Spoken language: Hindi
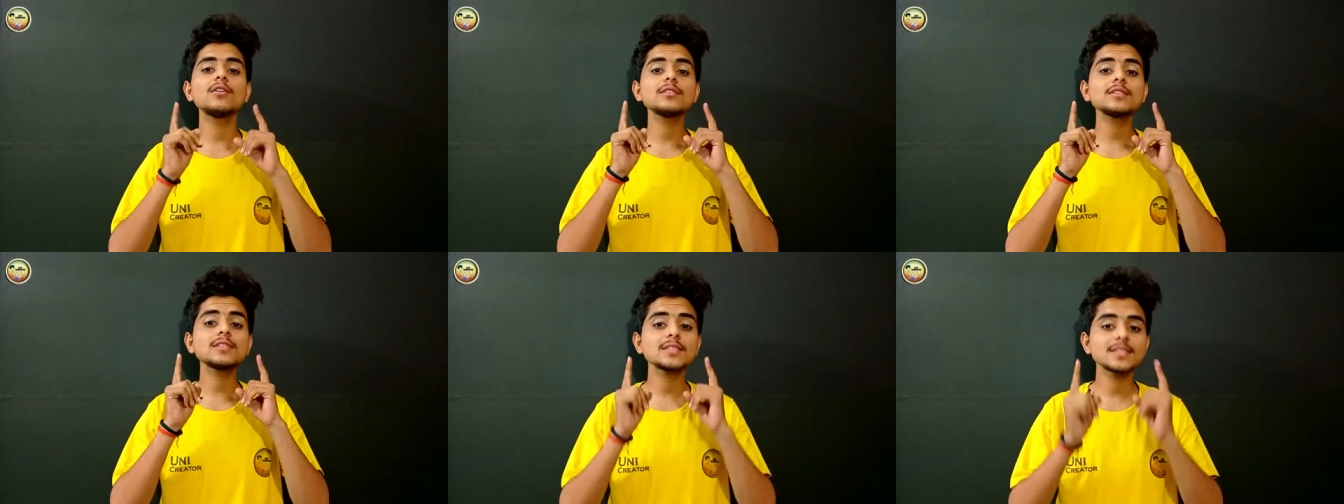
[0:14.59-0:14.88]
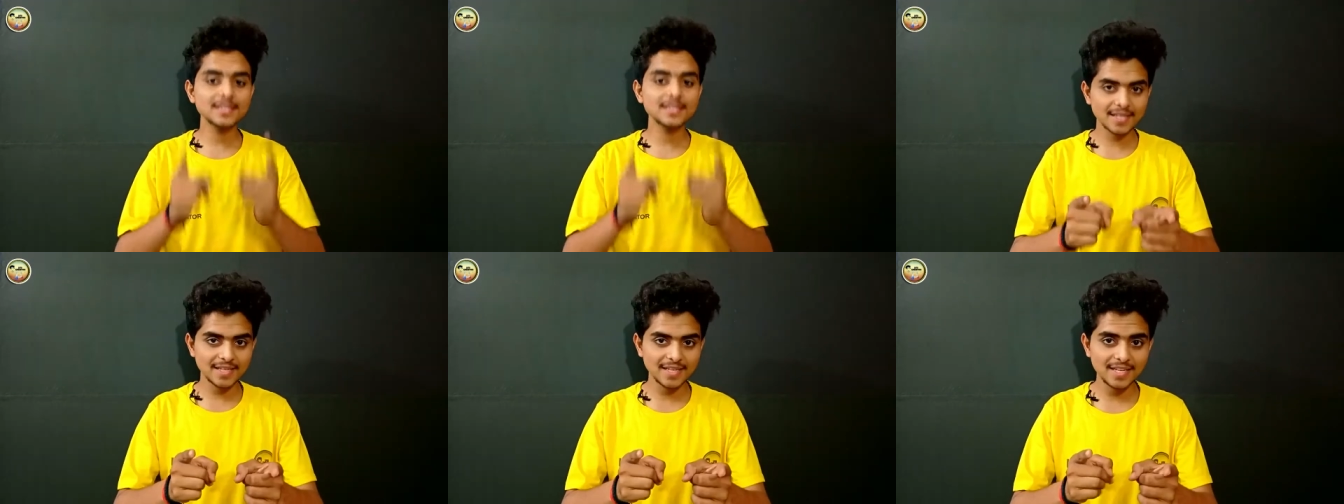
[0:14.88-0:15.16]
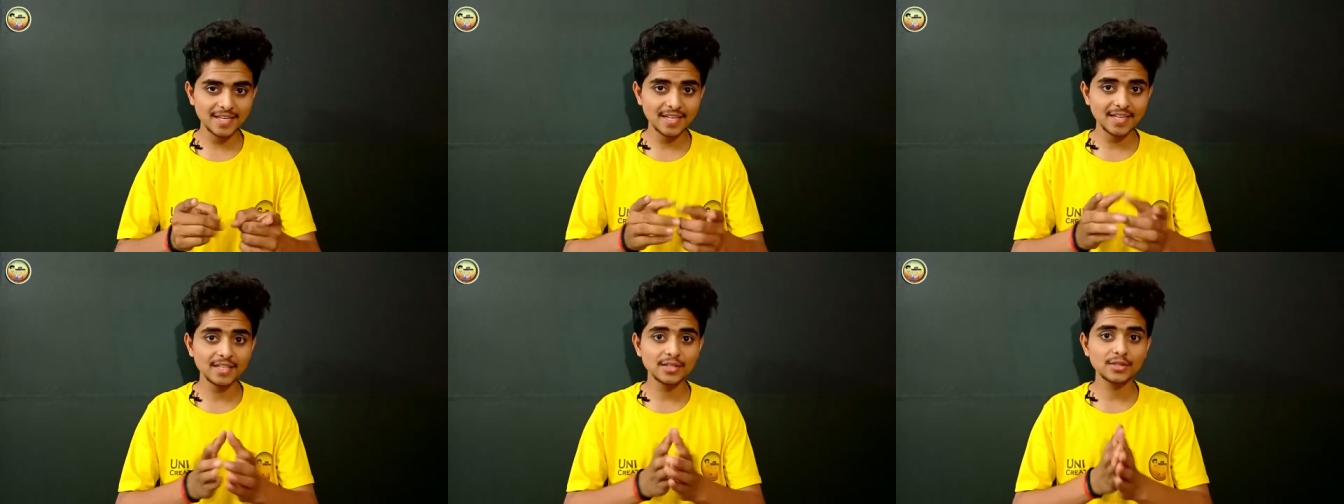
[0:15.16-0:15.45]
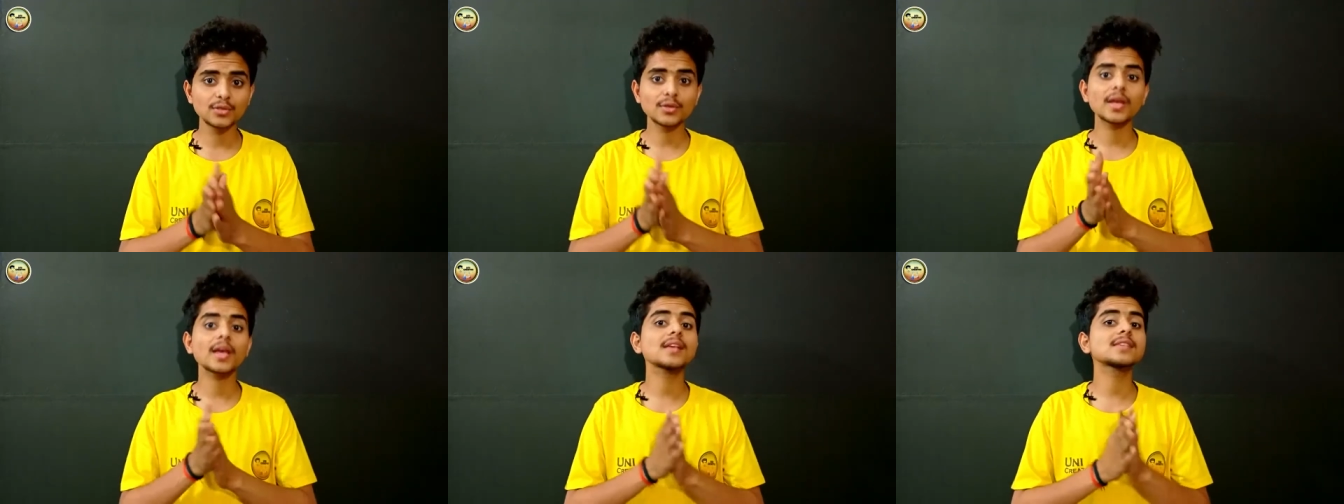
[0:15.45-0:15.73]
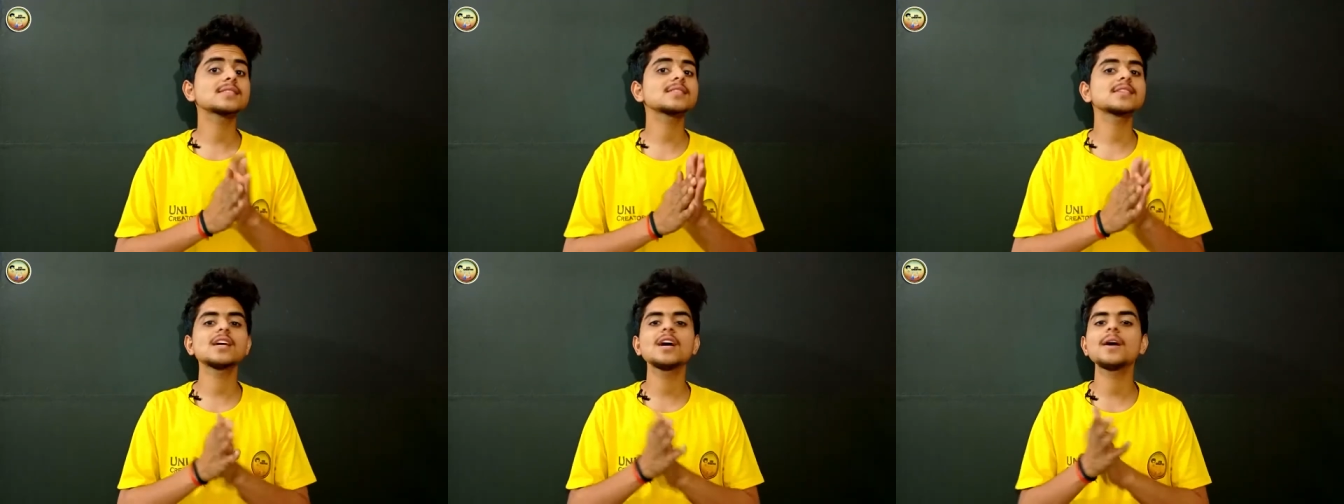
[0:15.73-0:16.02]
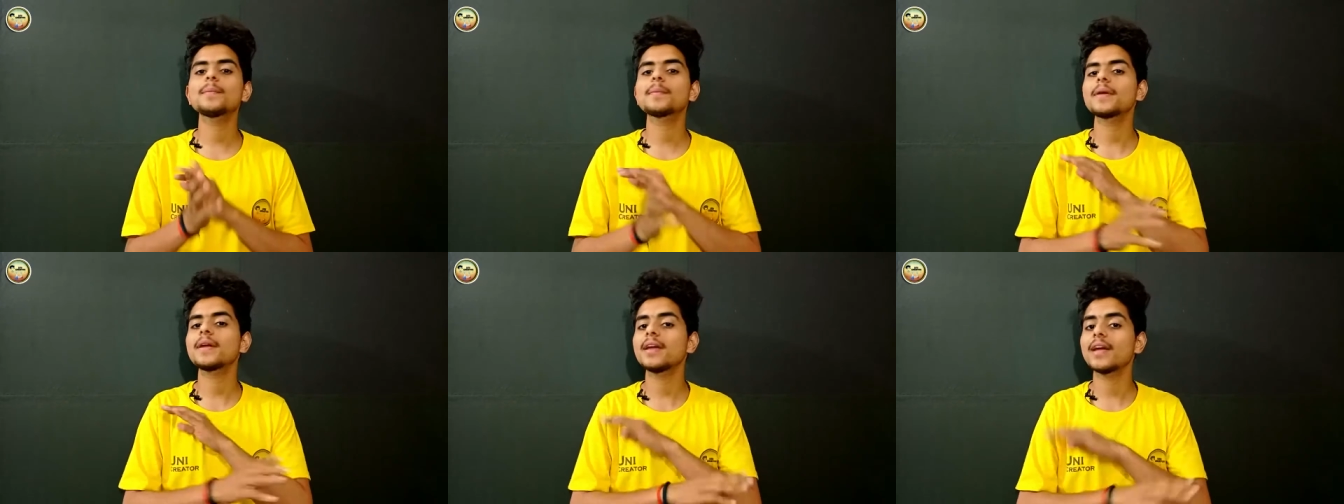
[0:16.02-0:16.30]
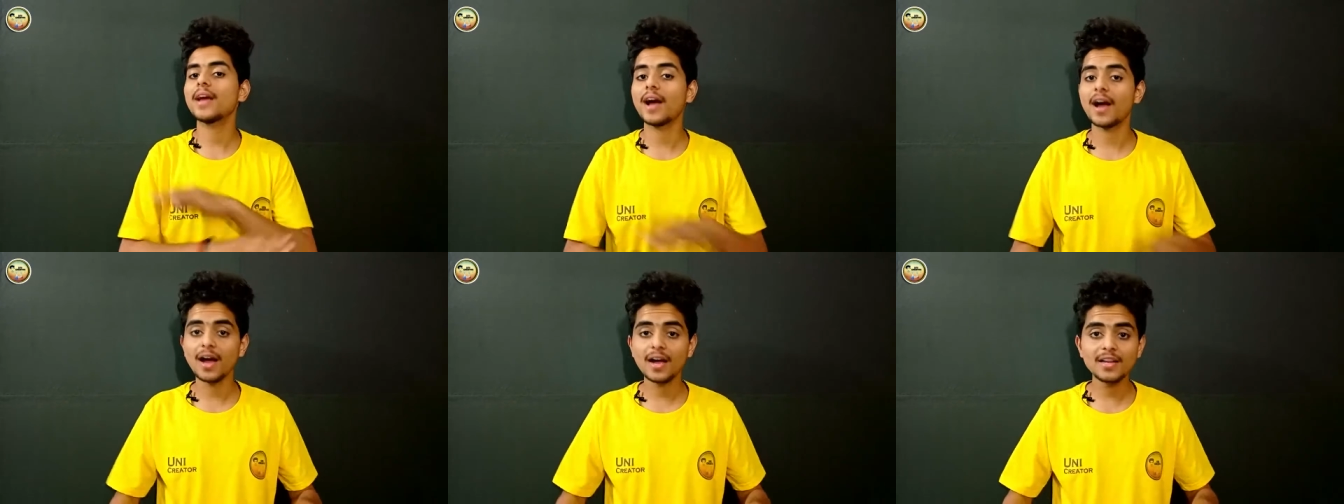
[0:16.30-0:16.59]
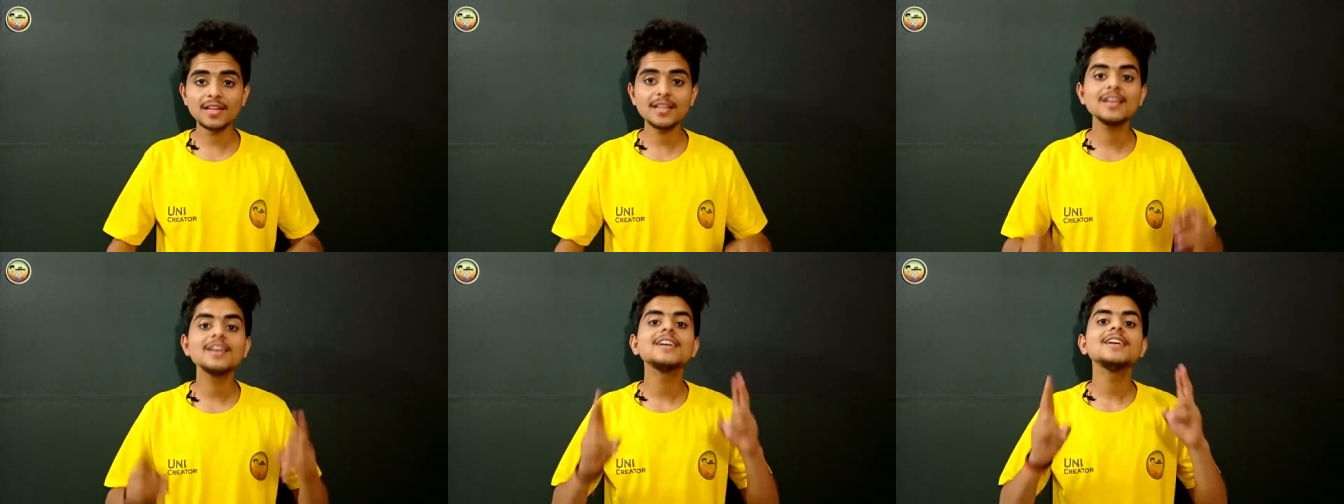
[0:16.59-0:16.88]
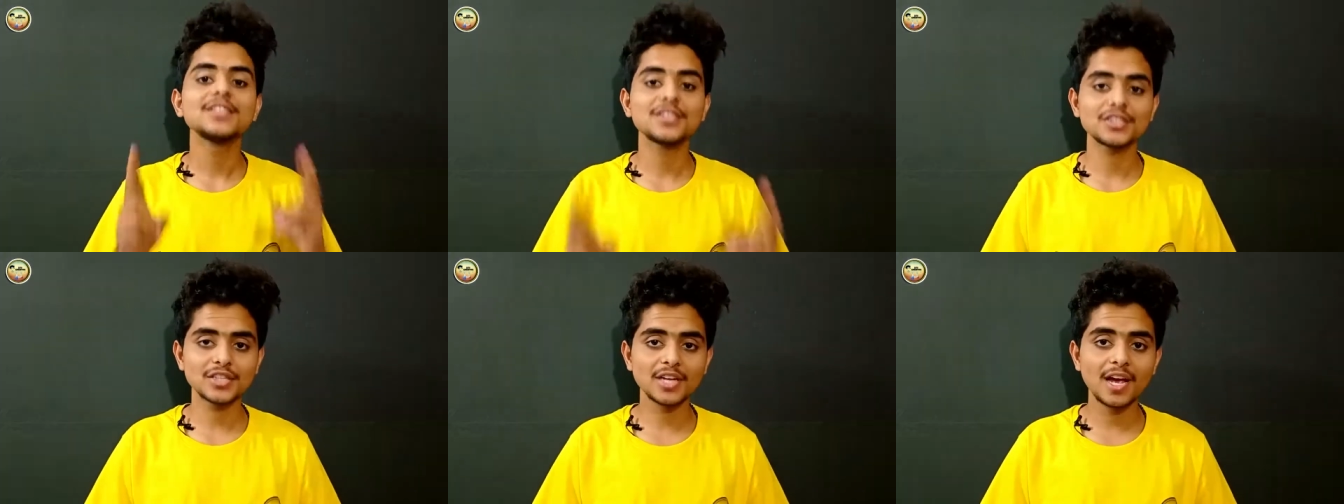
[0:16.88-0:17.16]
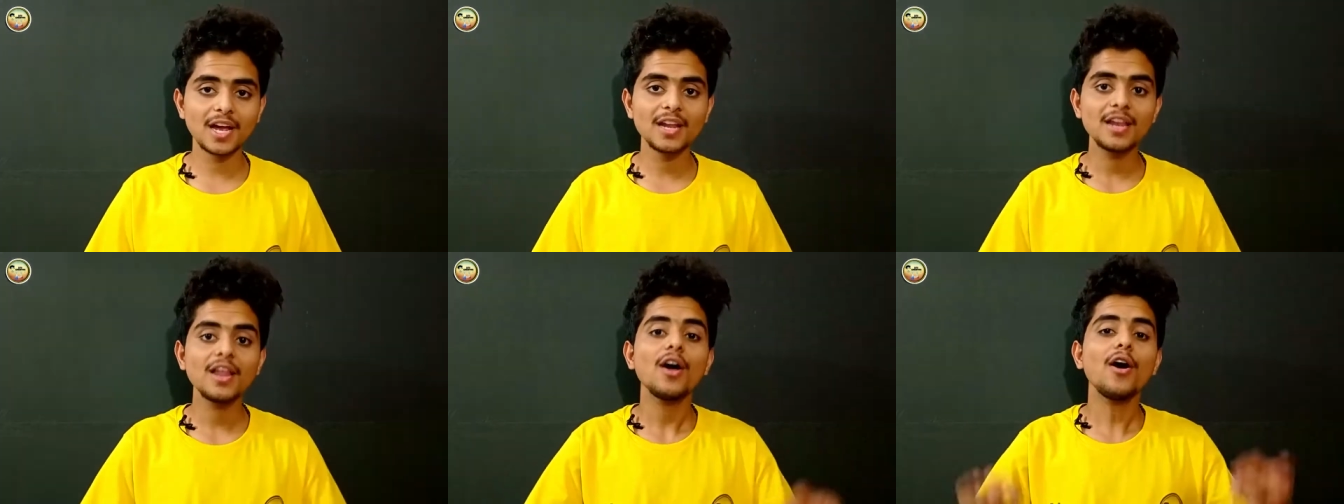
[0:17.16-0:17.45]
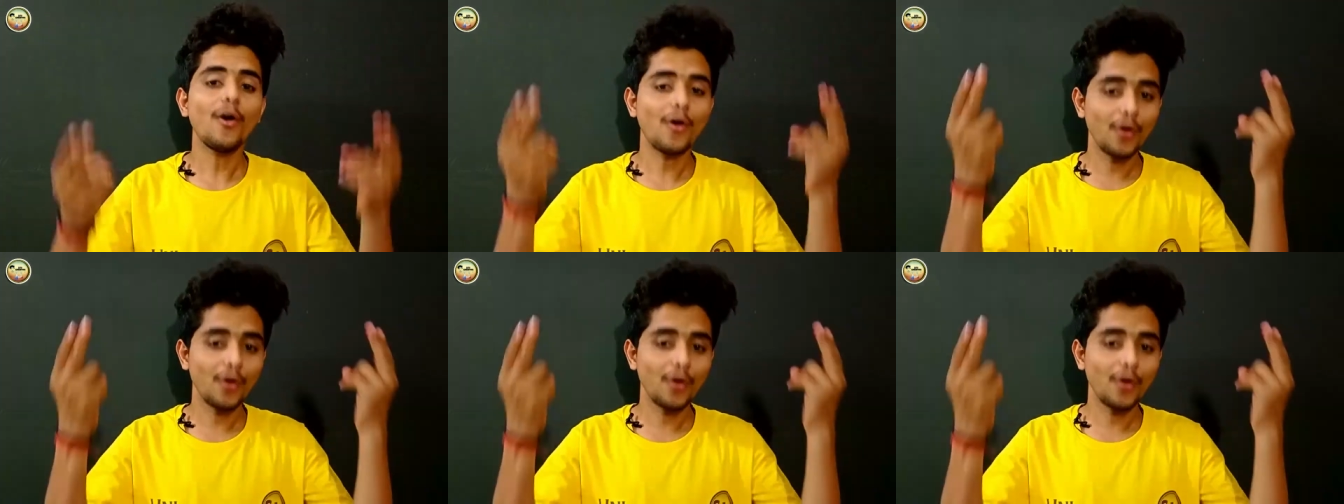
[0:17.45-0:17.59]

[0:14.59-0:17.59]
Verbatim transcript: और सखी तो कैसे हैं आपके हाल चाल